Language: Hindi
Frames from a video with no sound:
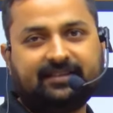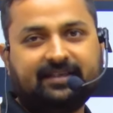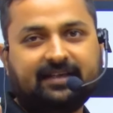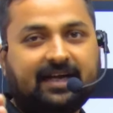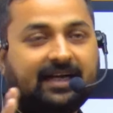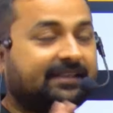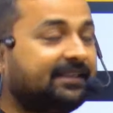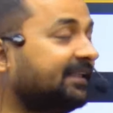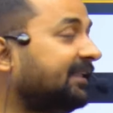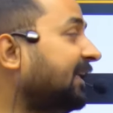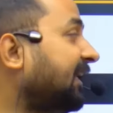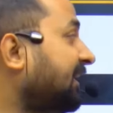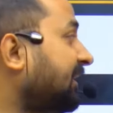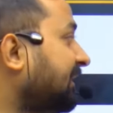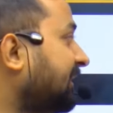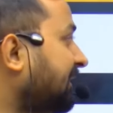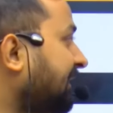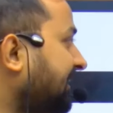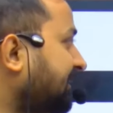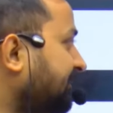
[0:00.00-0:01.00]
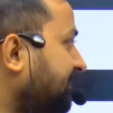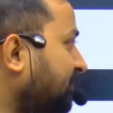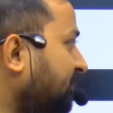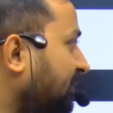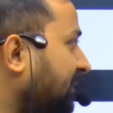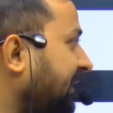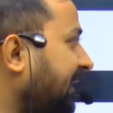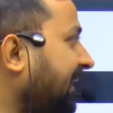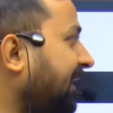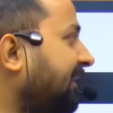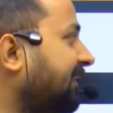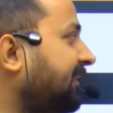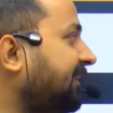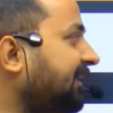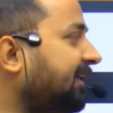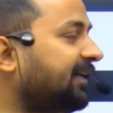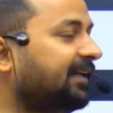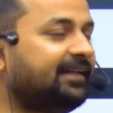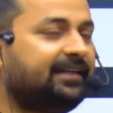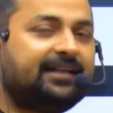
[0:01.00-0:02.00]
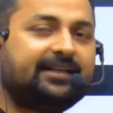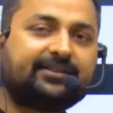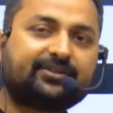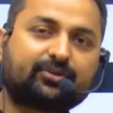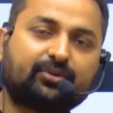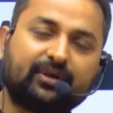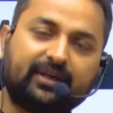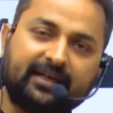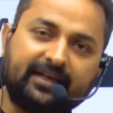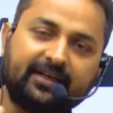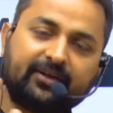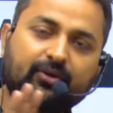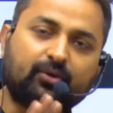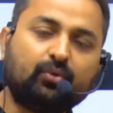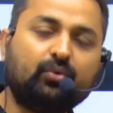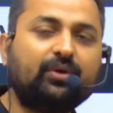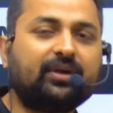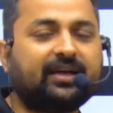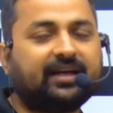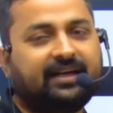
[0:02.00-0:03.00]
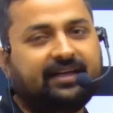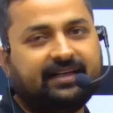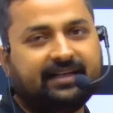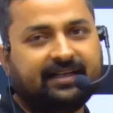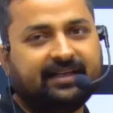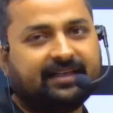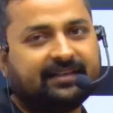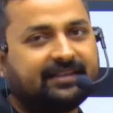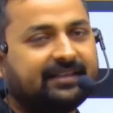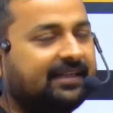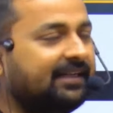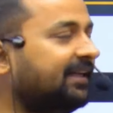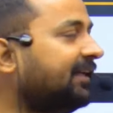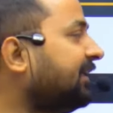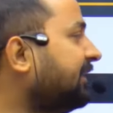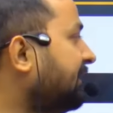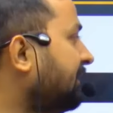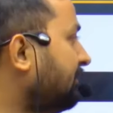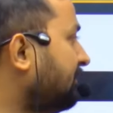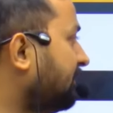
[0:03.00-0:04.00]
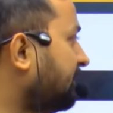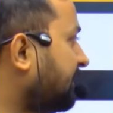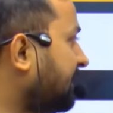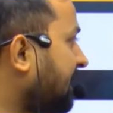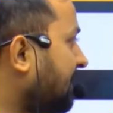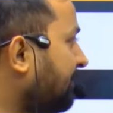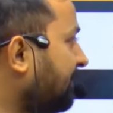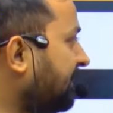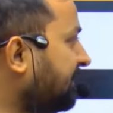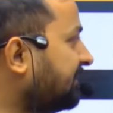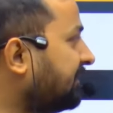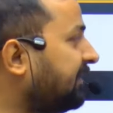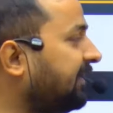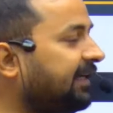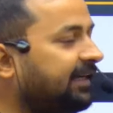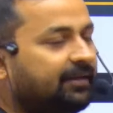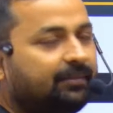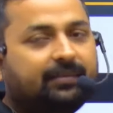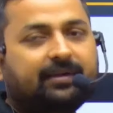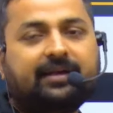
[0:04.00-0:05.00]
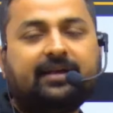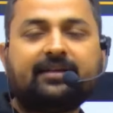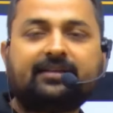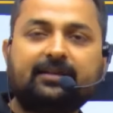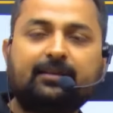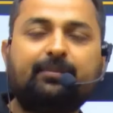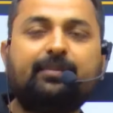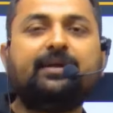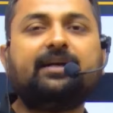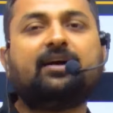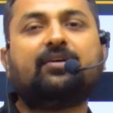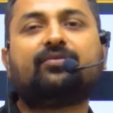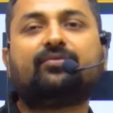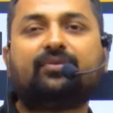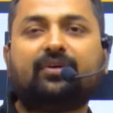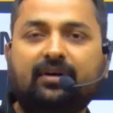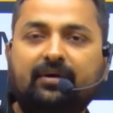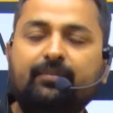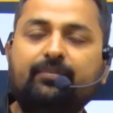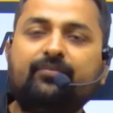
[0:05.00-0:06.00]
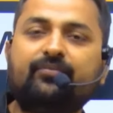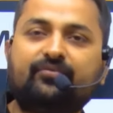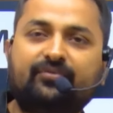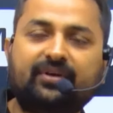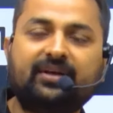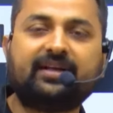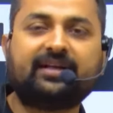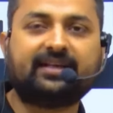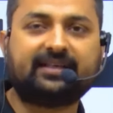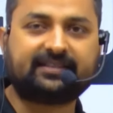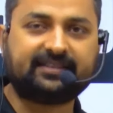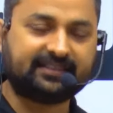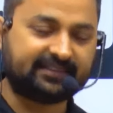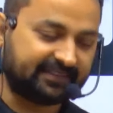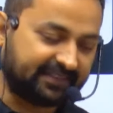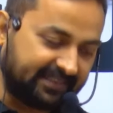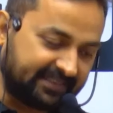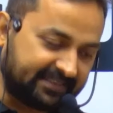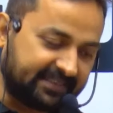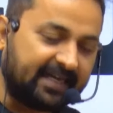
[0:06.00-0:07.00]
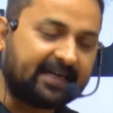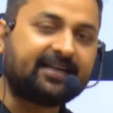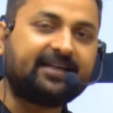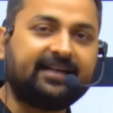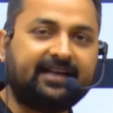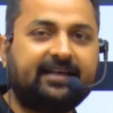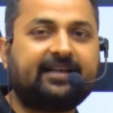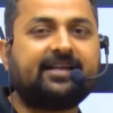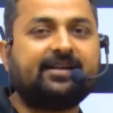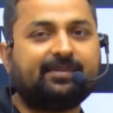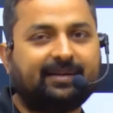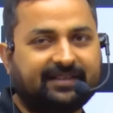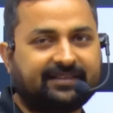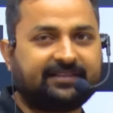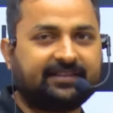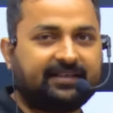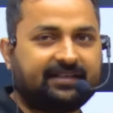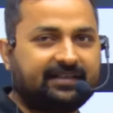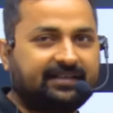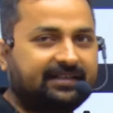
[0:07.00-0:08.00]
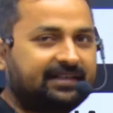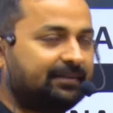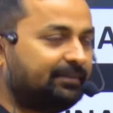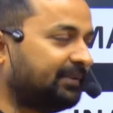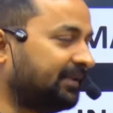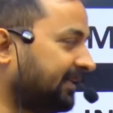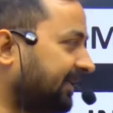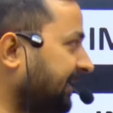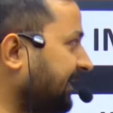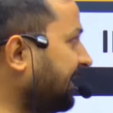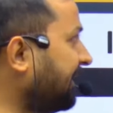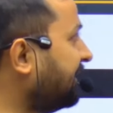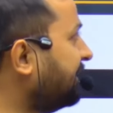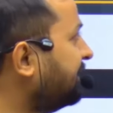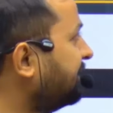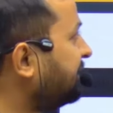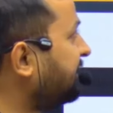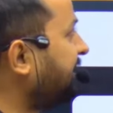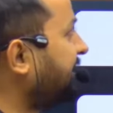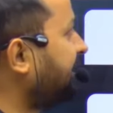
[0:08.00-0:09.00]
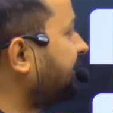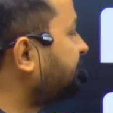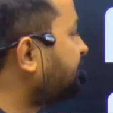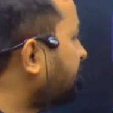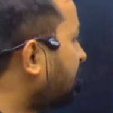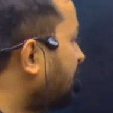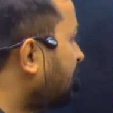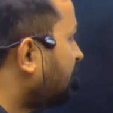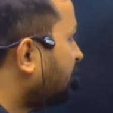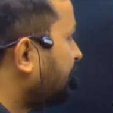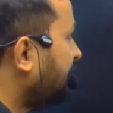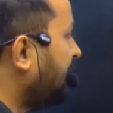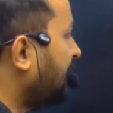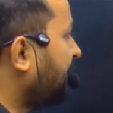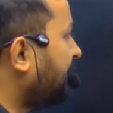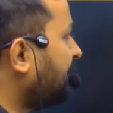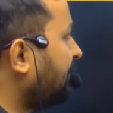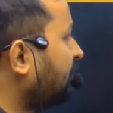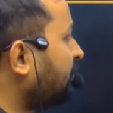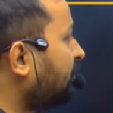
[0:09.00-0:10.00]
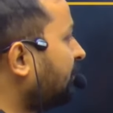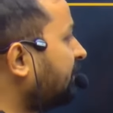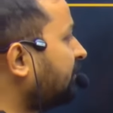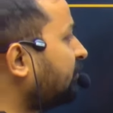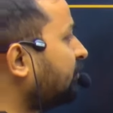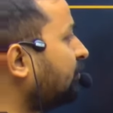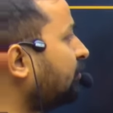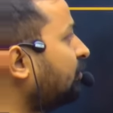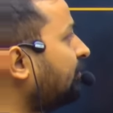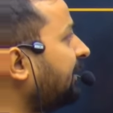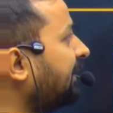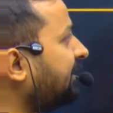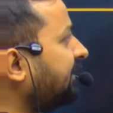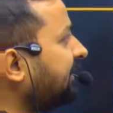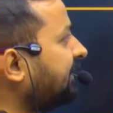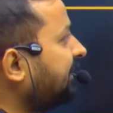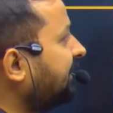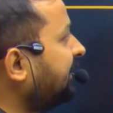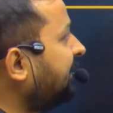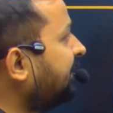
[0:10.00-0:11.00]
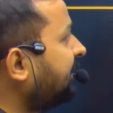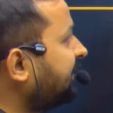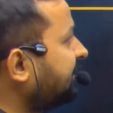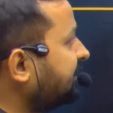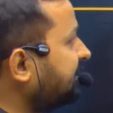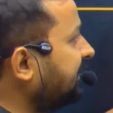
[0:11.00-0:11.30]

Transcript: अच्छा ध्यान रखना है इसमें जो डेट दी गई है इसको इंक्लूड कर लिया जाता है मतलब अगर आप इस डेट में है तब भी आप फॉर्म फिल कर सकते हैं एग्जैक्ट डेट की बात चल रही है यहाँ पर ठीक है चलिए तो यहाँ पर हम लोगों ने दोनों बातें की कि सी